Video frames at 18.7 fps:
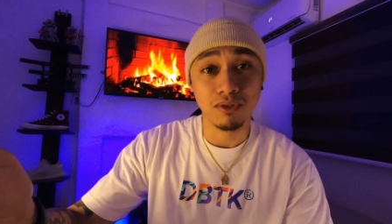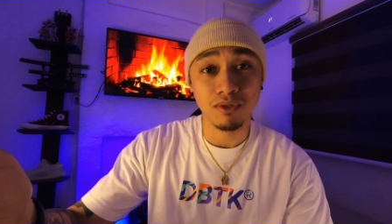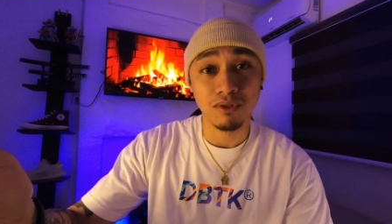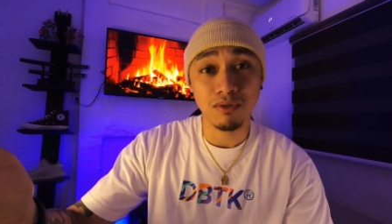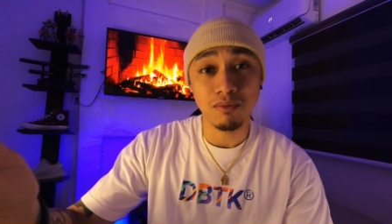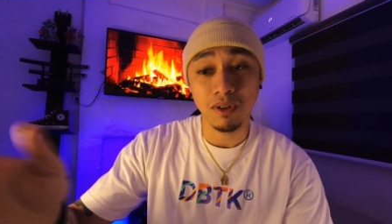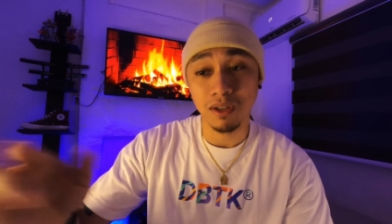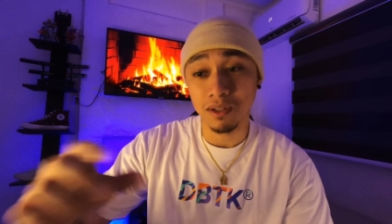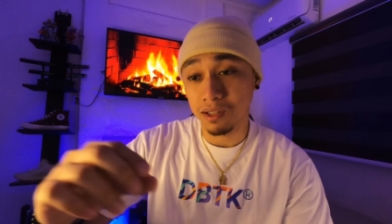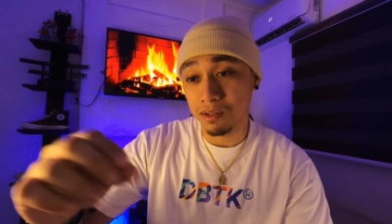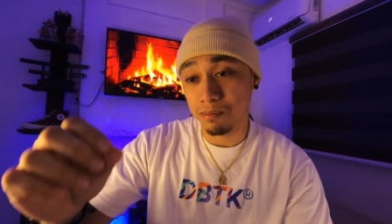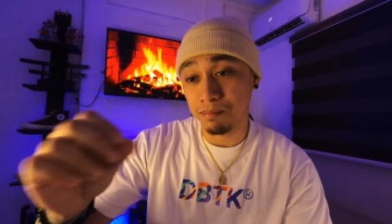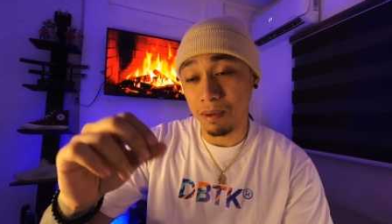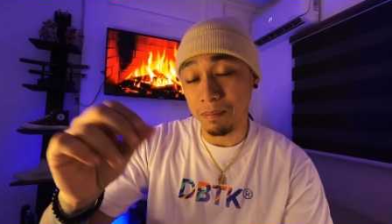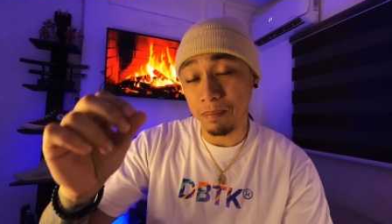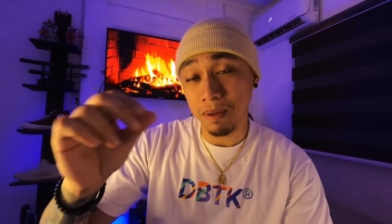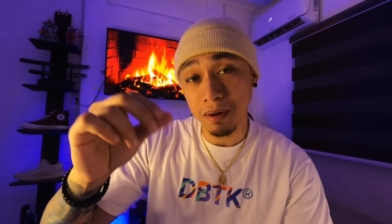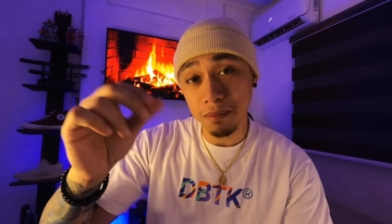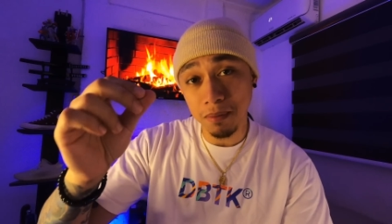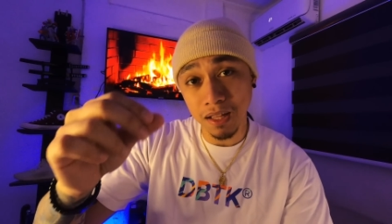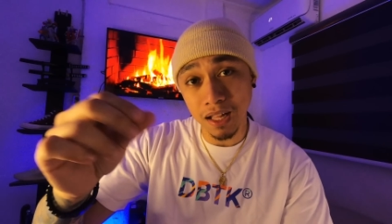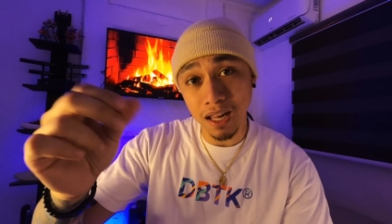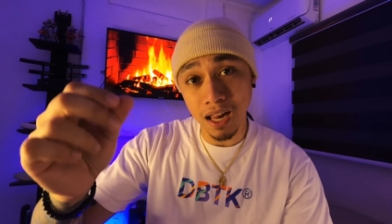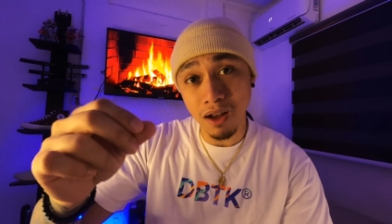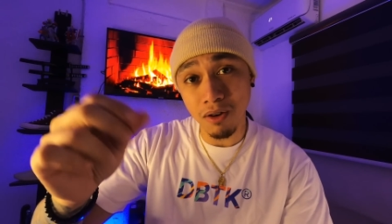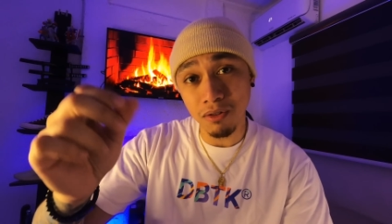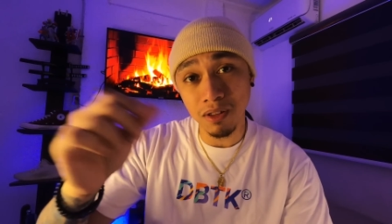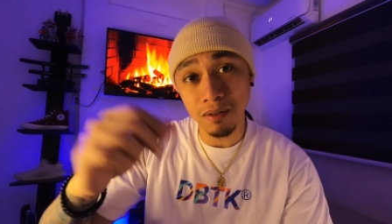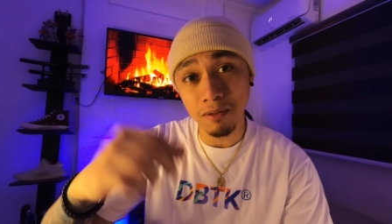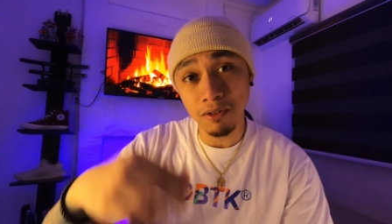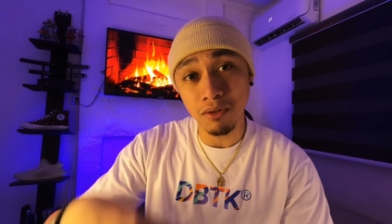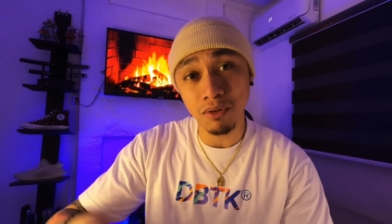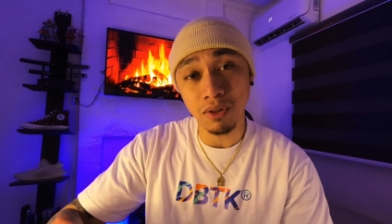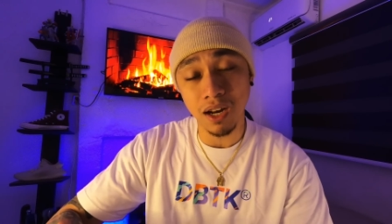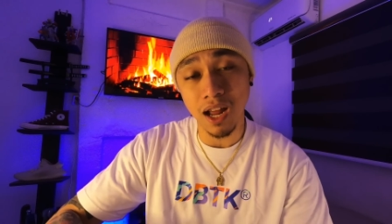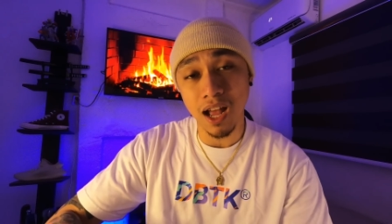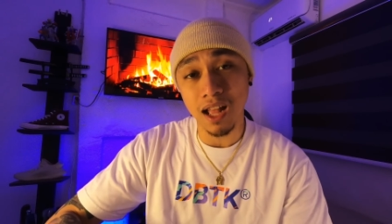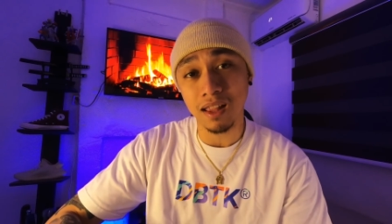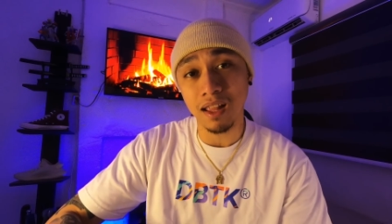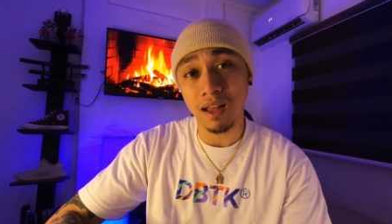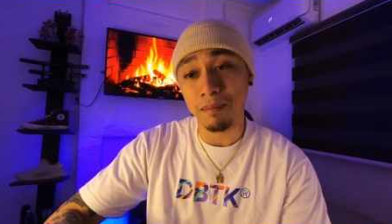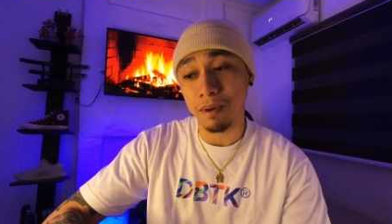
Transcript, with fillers: No? Magpipirma na lang ako ng kontrata.